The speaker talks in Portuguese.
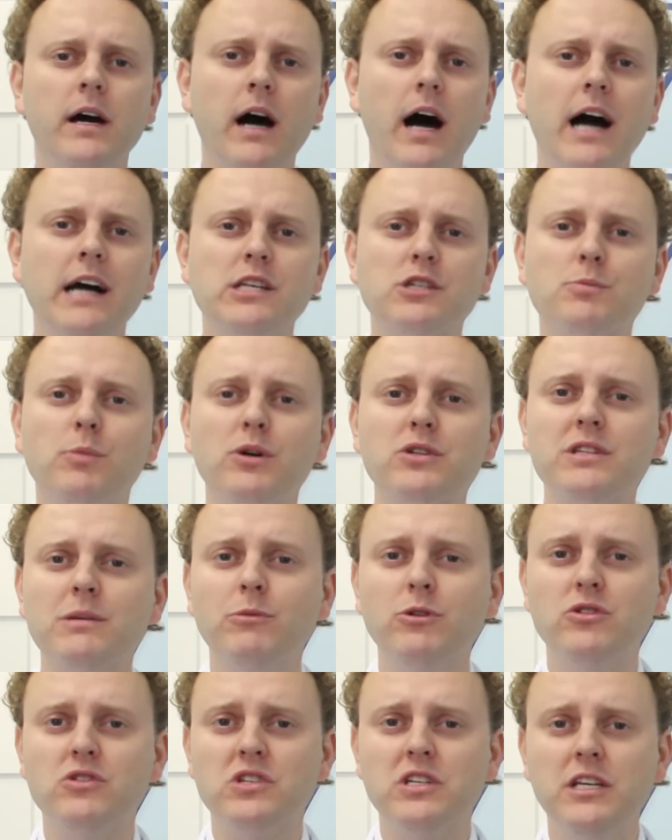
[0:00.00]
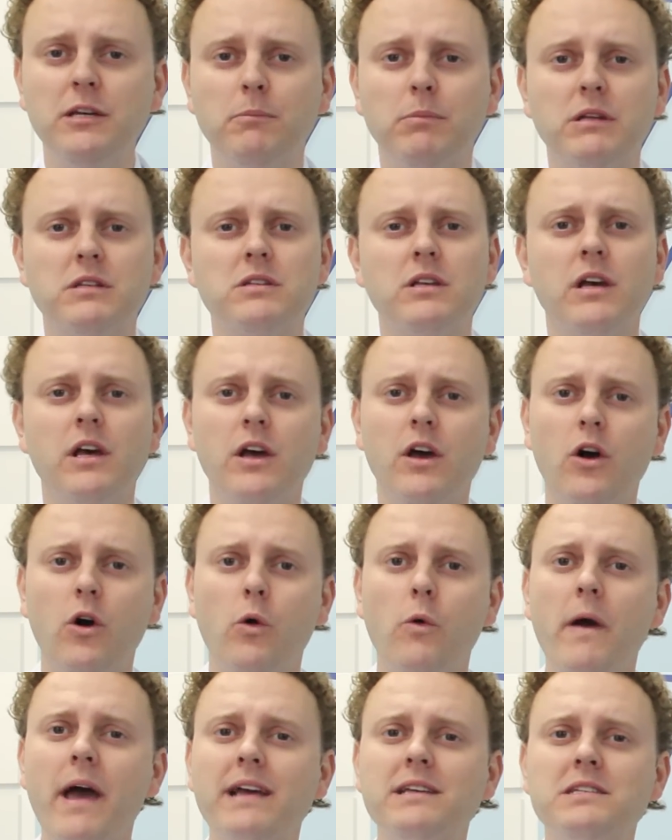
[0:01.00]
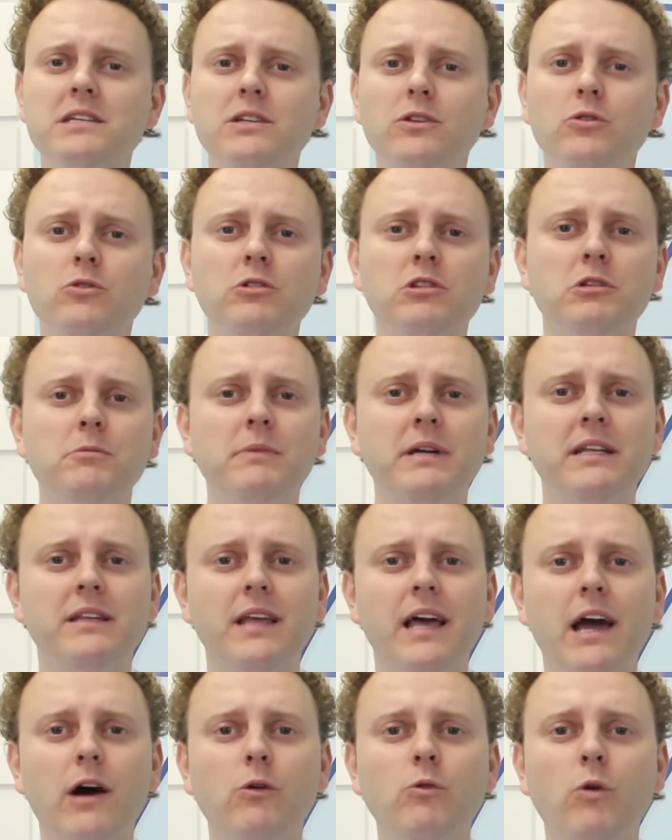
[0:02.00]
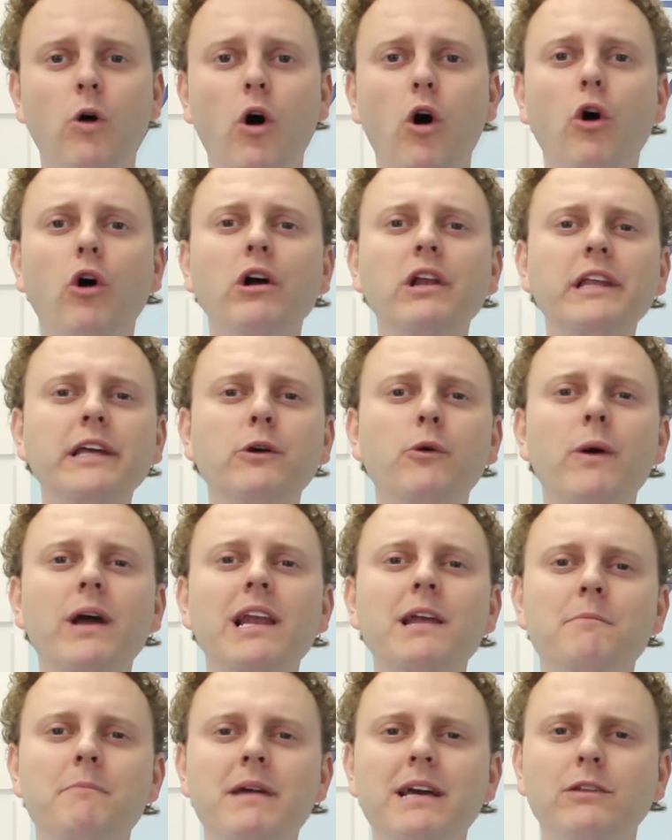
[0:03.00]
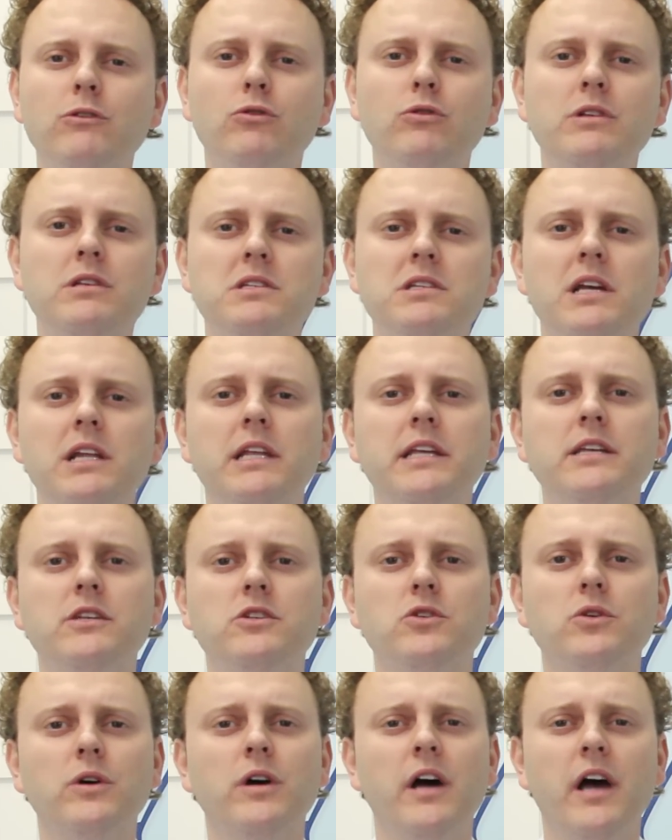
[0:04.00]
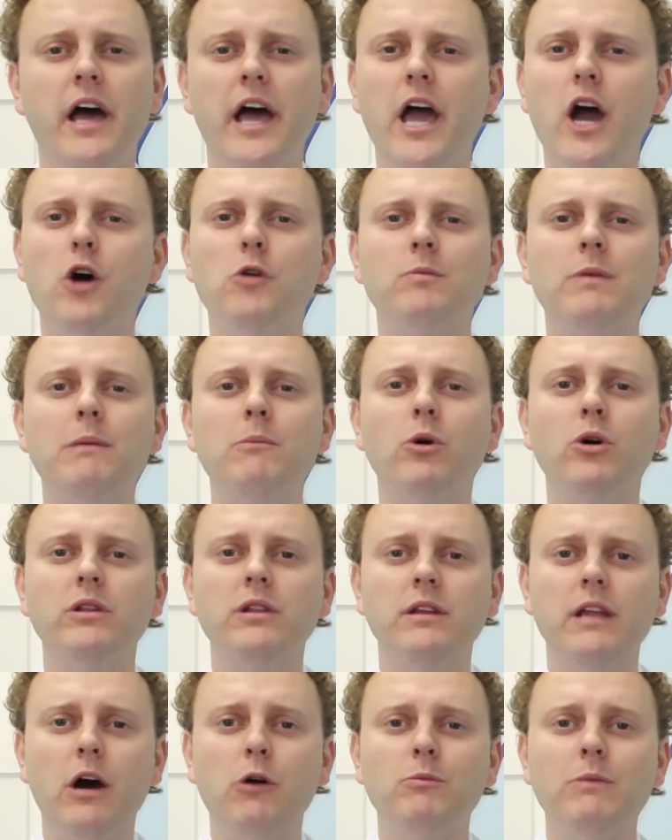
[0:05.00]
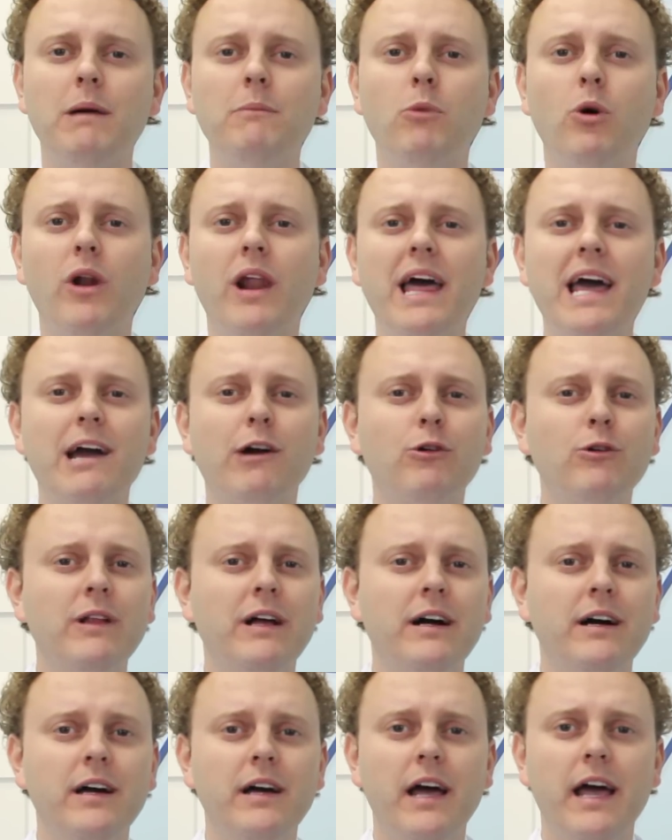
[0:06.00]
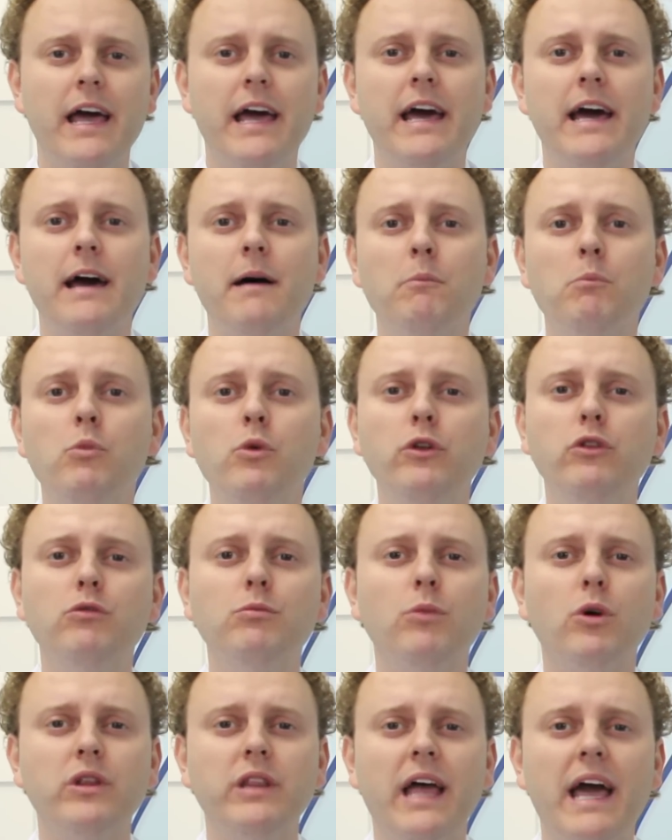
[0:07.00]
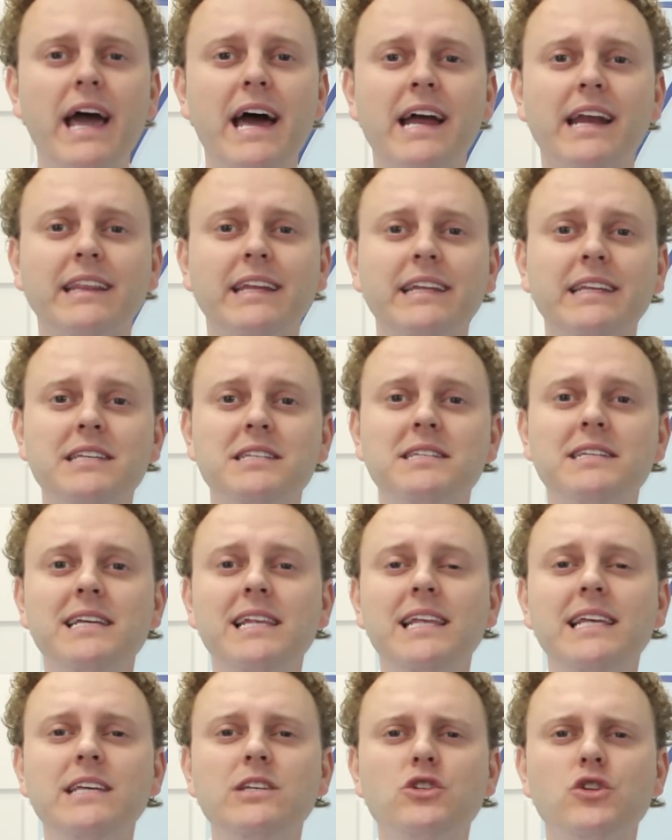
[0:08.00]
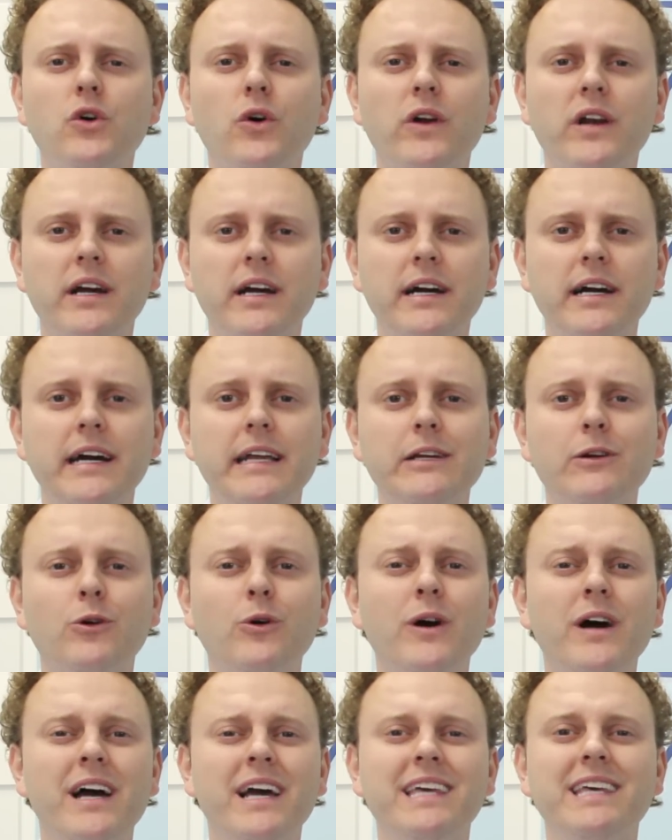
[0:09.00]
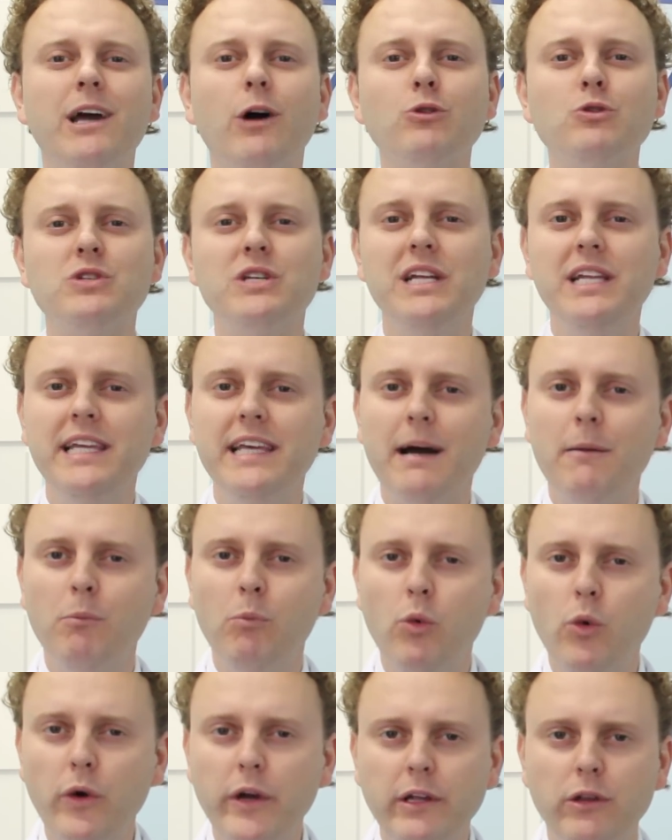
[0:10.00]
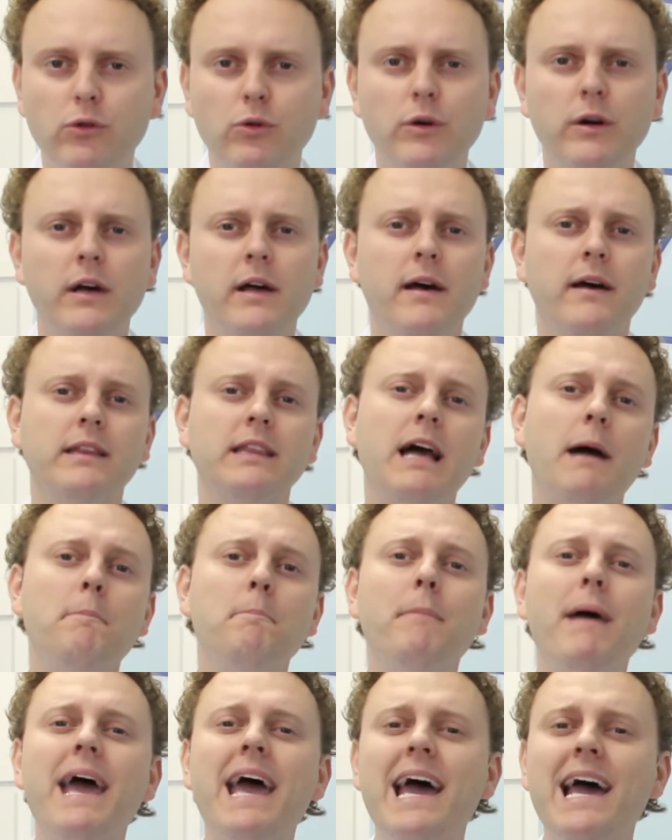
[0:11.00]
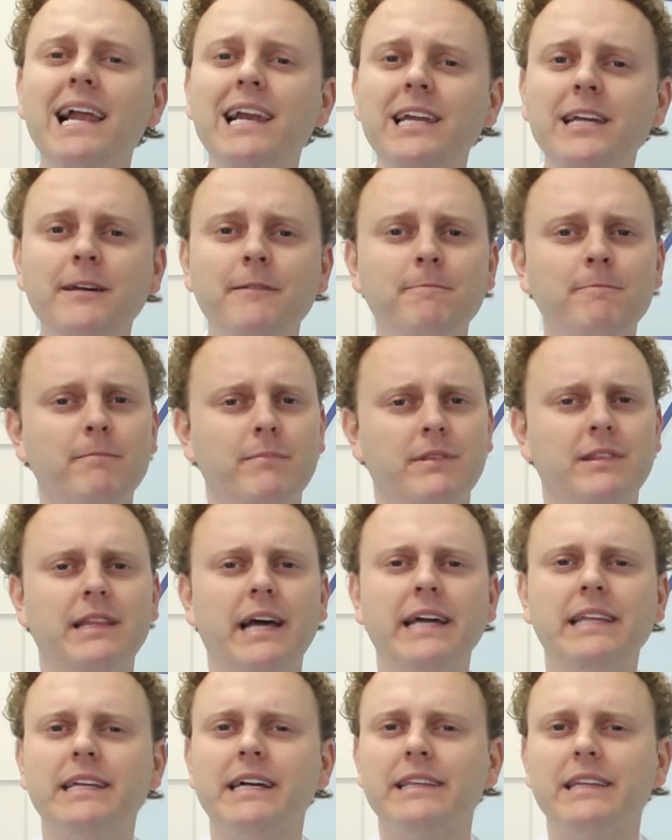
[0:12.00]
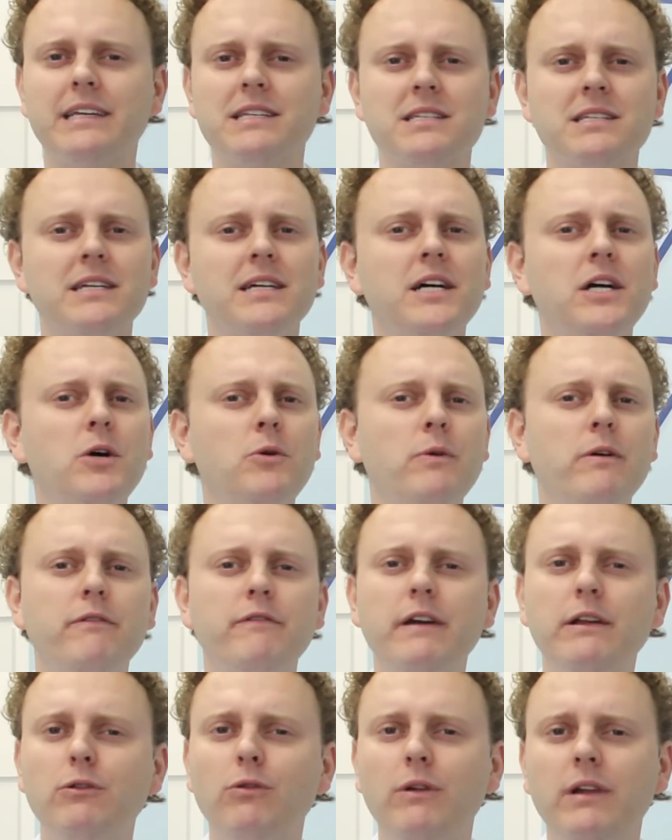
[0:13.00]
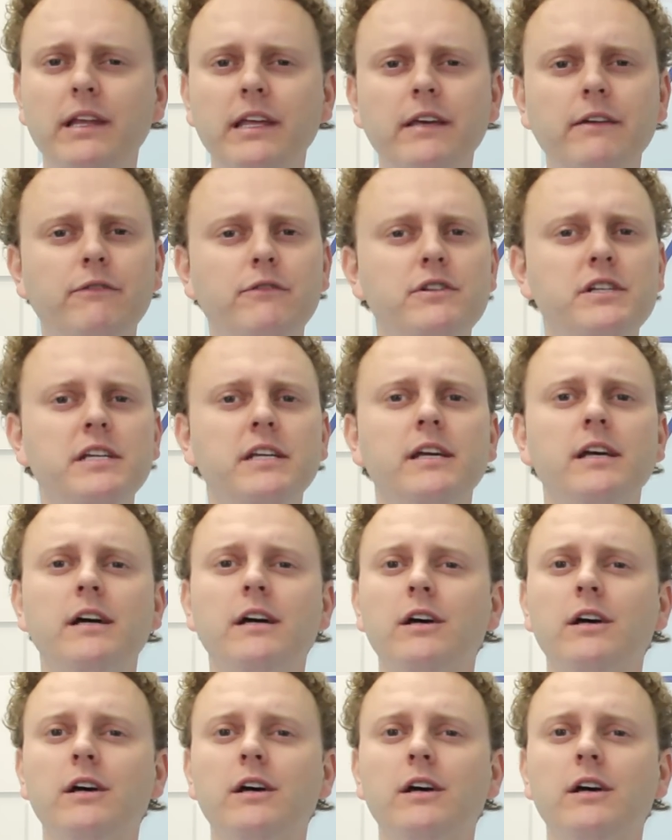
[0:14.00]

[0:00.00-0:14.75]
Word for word: A resposta é muito simples. O nutriment é um oligoelemento de silício é uma, é uma molécula é, muito moderna de silício orgânico que auxilia muito na pele, na hidratação, efeito lifting,